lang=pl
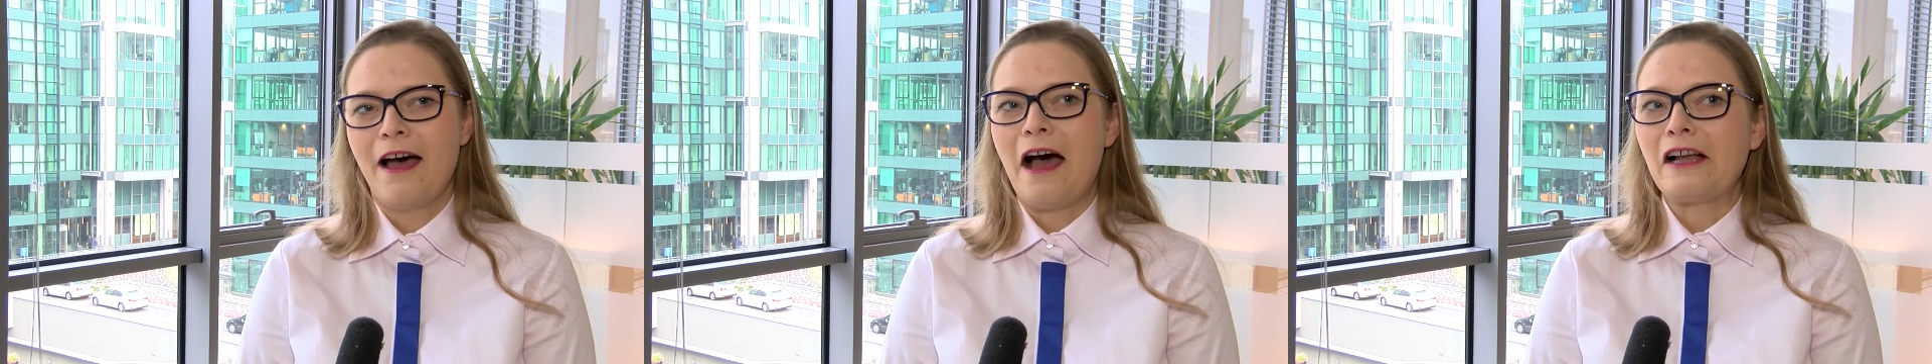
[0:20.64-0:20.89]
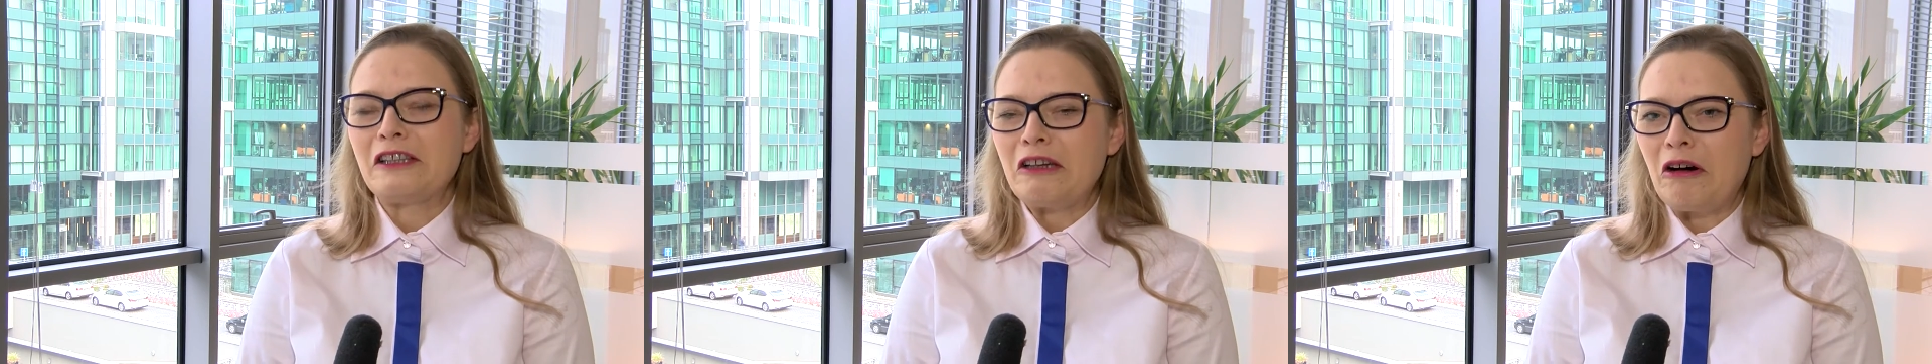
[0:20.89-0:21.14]

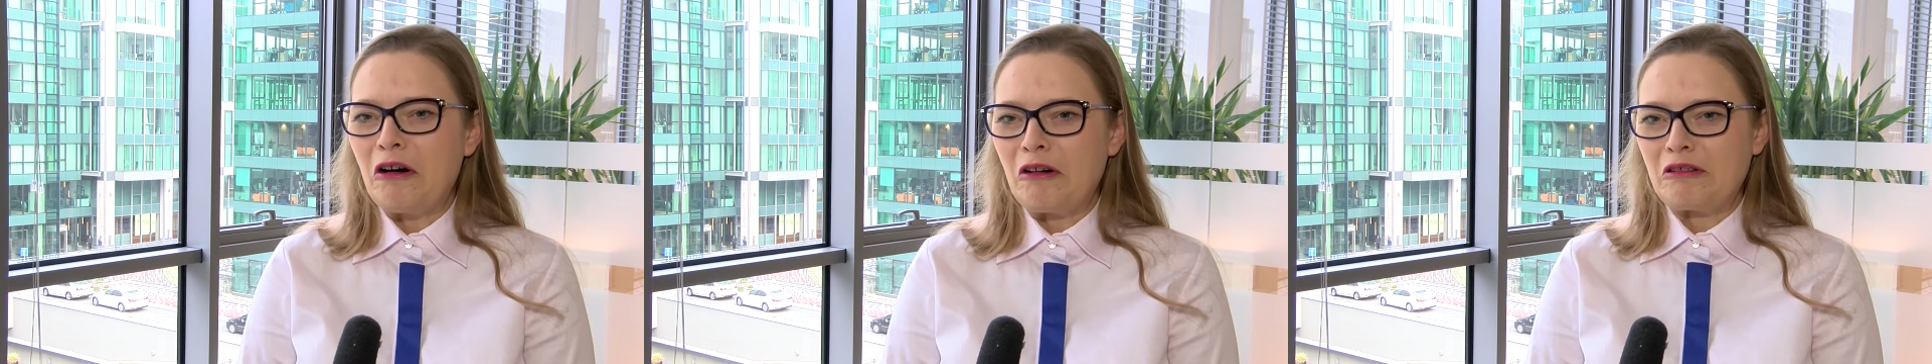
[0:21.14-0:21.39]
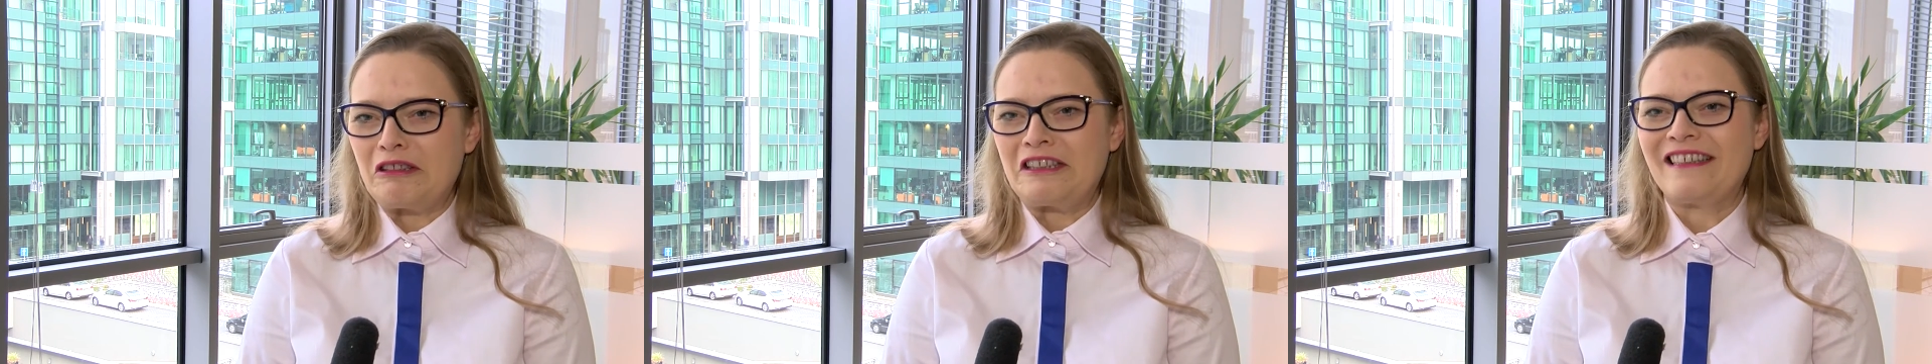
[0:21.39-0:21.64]
ani
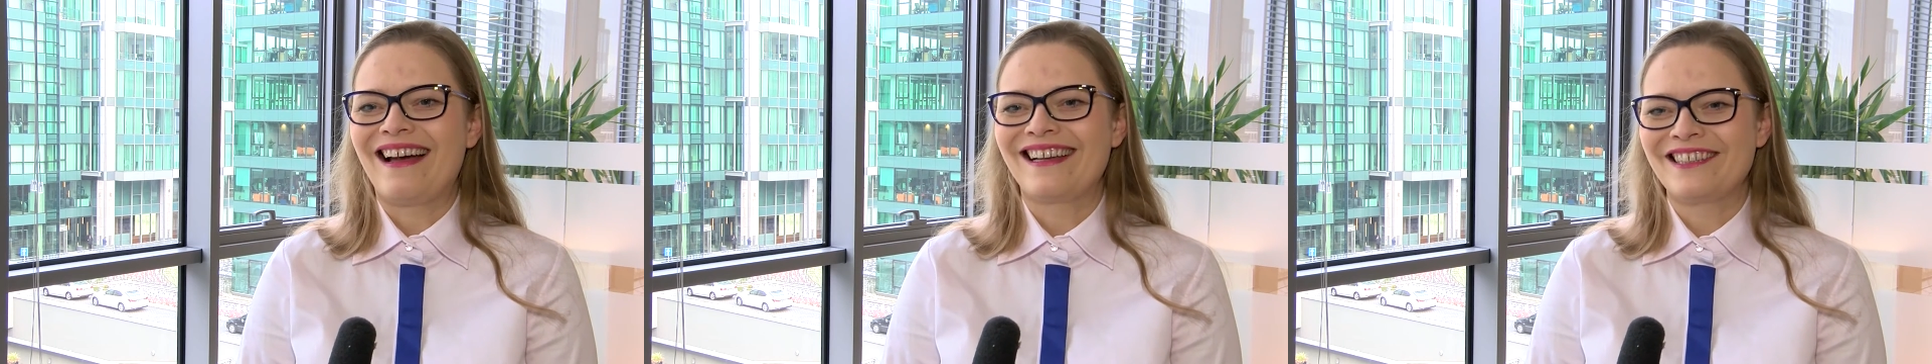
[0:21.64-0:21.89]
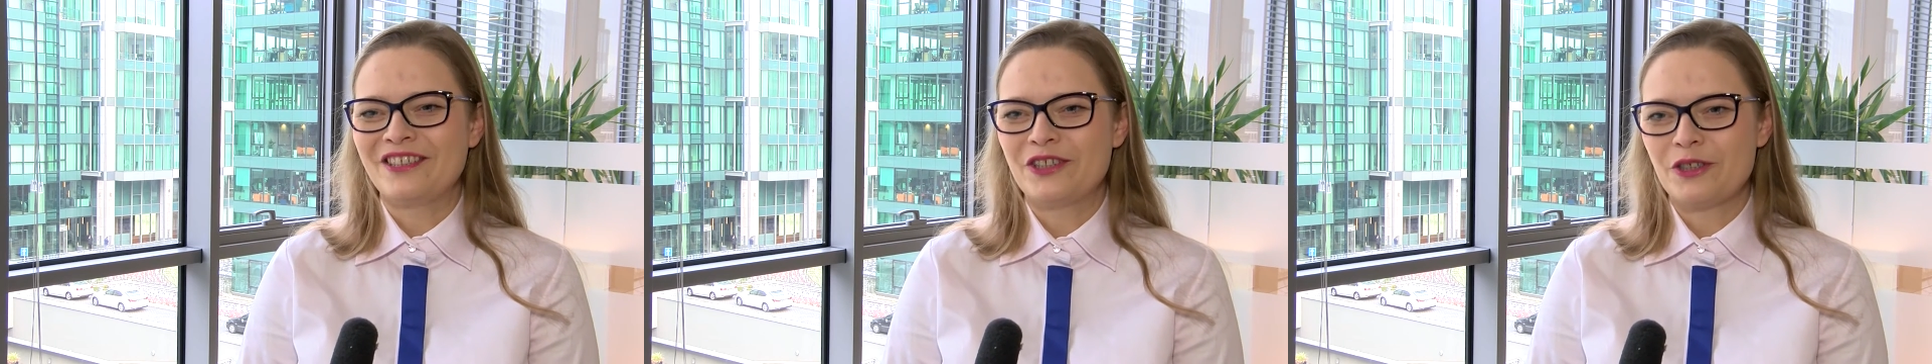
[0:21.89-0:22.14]
ochotę,
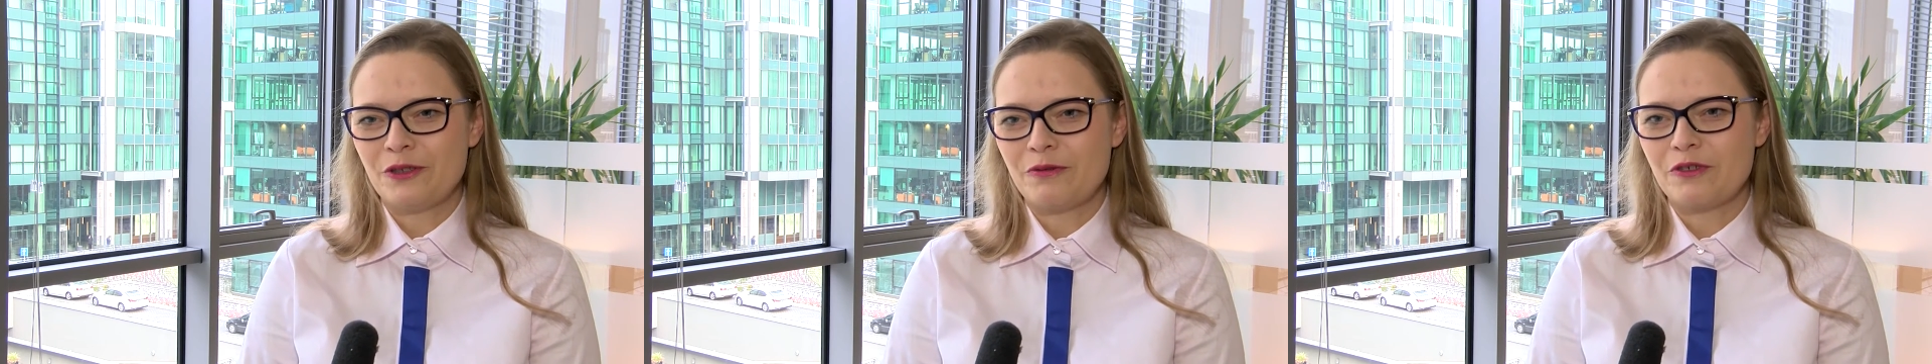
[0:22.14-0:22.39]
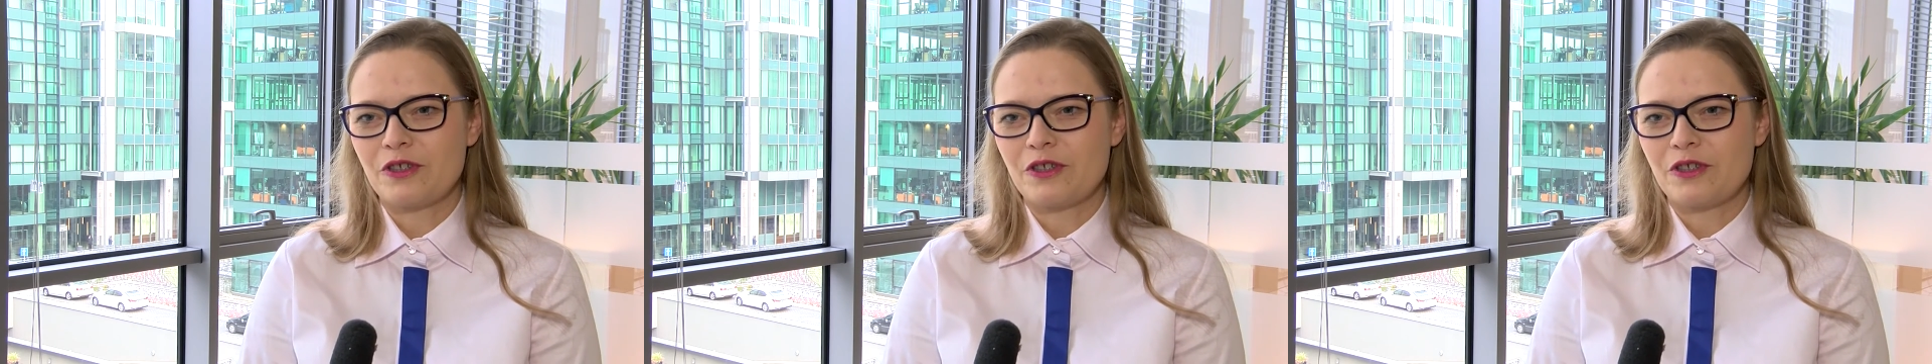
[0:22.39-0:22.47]
ani siły,